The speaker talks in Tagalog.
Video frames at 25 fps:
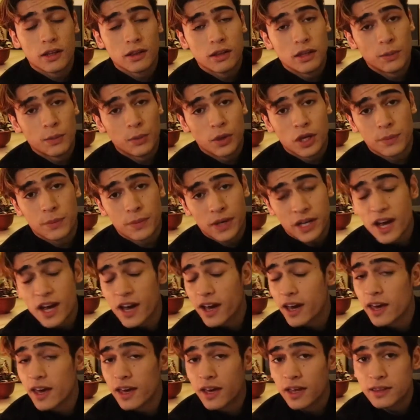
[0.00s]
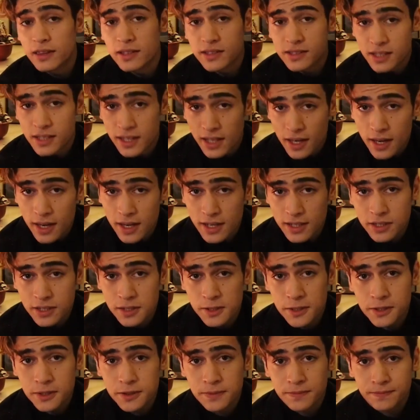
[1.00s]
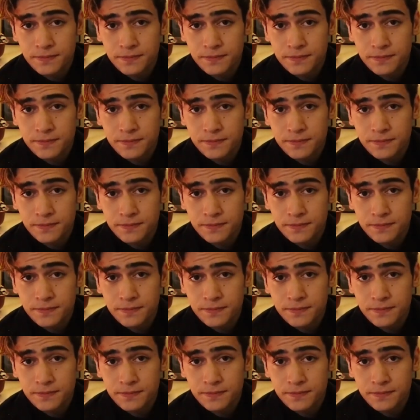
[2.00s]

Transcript: Di mo na ba nakikita si Crash?